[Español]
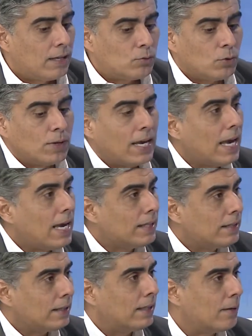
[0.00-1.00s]
Sobre
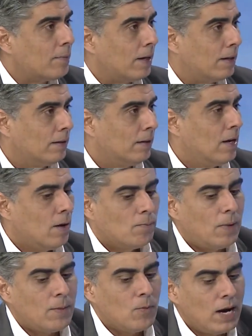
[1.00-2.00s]
este tema
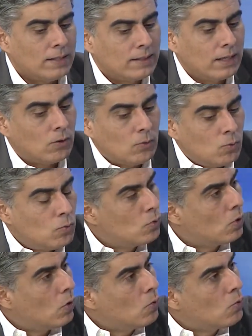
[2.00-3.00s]
vamos a hacer
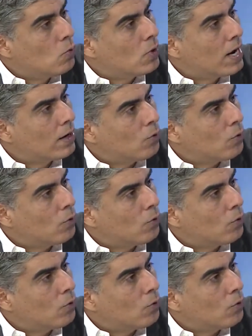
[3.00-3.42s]
un,